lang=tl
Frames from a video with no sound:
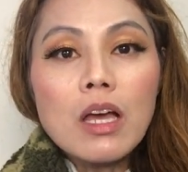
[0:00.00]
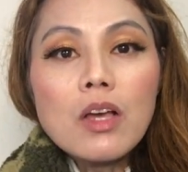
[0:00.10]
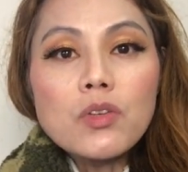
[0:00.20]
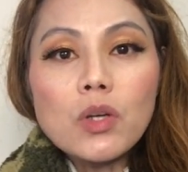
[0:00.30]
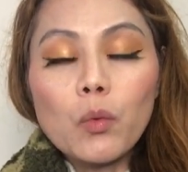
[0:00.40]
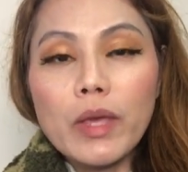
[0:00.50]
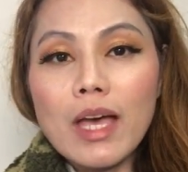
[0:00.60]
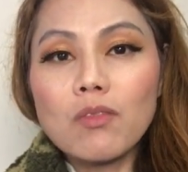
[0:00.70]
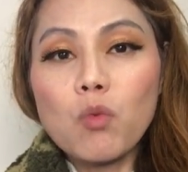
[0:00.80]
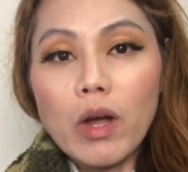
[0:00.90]
So we
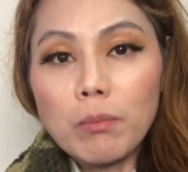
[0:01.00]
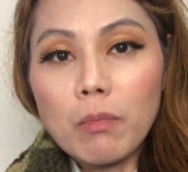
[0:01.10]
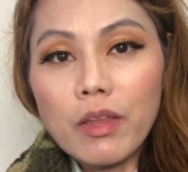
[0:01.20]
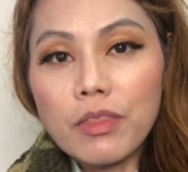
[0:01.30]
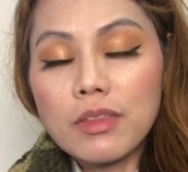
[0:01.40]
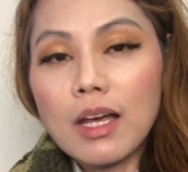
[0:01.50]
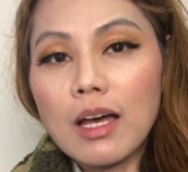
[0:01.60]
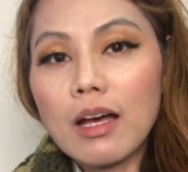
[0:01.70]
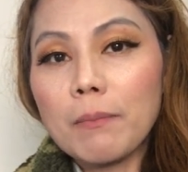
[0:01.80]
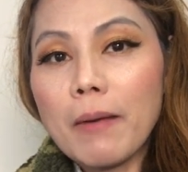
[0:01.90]
have one month
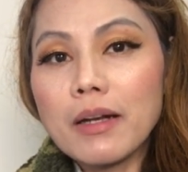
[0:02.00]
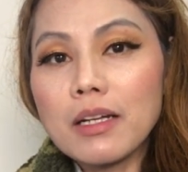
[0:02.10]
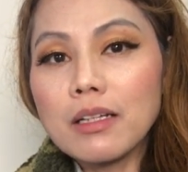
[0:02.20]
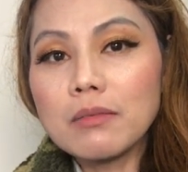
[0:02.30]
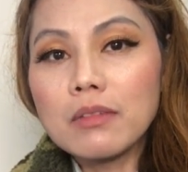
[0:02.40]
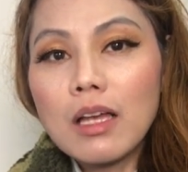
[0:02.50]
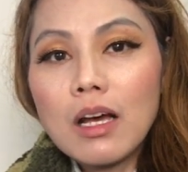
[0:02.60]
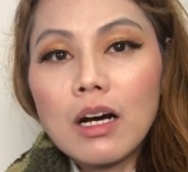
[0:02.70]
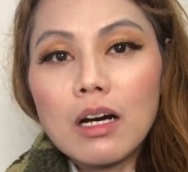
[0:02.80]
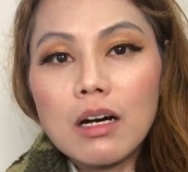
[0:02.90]
na parang
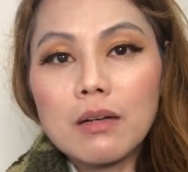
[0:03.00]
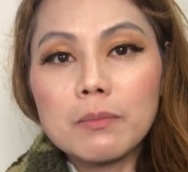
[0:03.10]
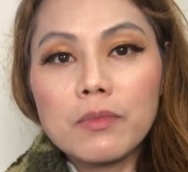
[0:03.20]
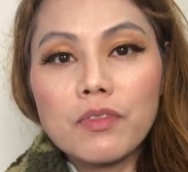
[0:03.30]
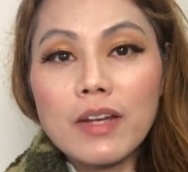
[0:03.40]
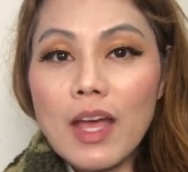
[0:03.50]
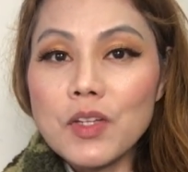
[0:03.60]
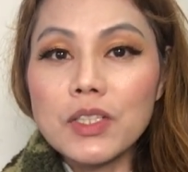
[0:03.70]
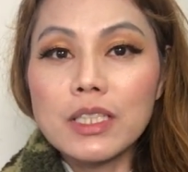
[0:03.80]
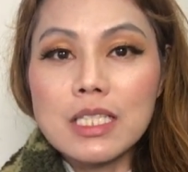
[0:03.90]
um,
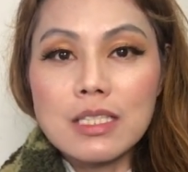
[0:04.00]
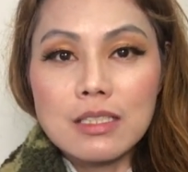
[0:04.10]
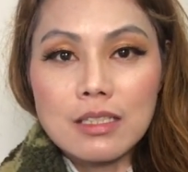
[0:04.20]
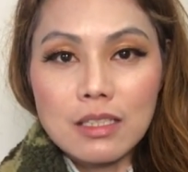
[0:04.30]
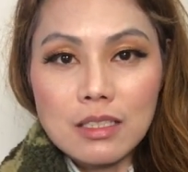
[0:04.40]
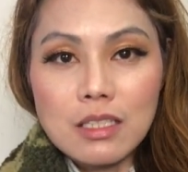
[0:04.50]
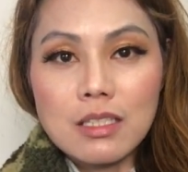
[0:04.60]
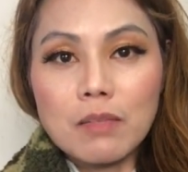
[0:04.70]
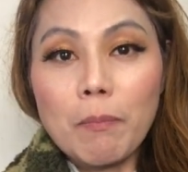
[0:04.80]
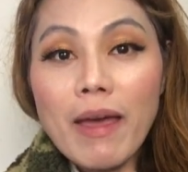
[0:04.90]
financial
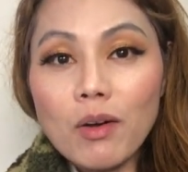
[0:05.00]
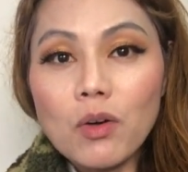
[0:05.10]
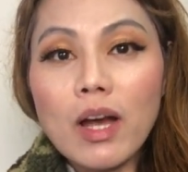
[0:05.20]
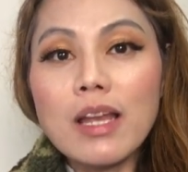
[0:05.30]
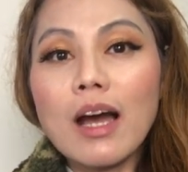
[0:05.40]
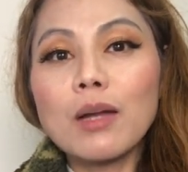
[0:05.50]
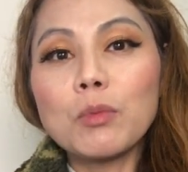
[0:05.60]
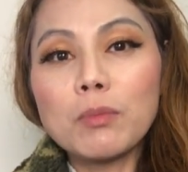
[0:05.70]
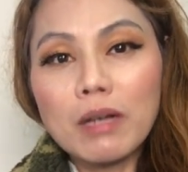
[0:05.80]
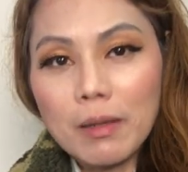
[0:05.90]
assistance. Pero, kailangan
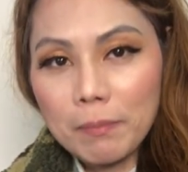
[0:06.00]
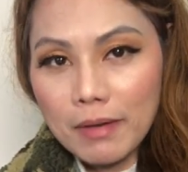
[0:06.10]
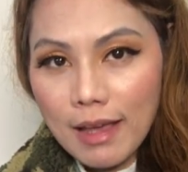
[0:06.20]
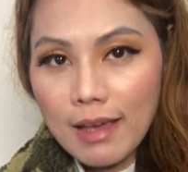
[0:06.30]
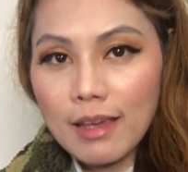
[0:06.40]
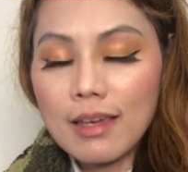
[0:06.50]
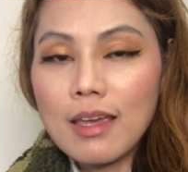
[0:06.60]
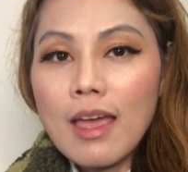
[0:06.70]
mong mag-apply.